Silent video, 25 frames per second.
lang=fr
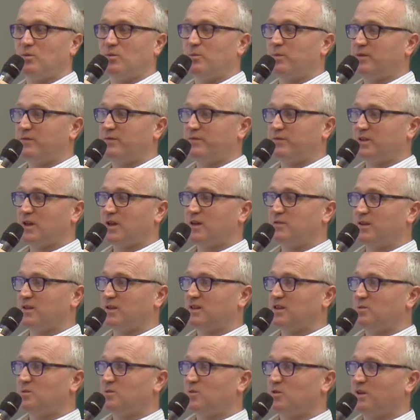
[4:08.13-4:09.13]
On peut très
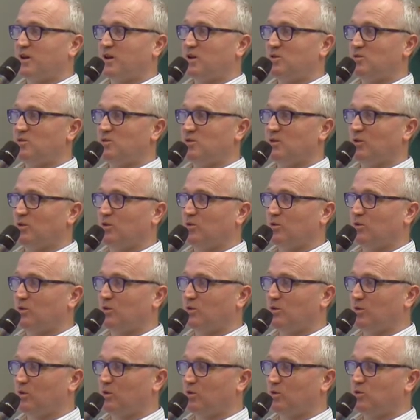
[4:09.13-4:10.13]
facilement réunir
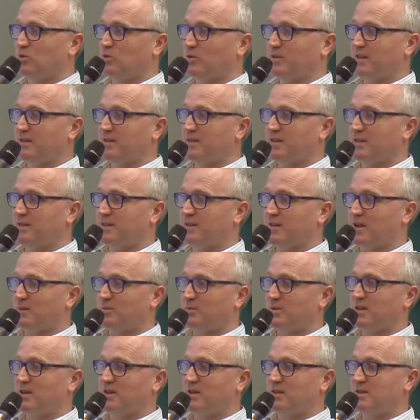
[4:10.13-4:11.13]
autour de cette
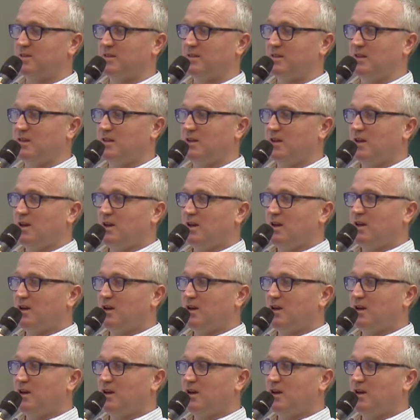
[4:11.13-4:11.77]
table qui est ici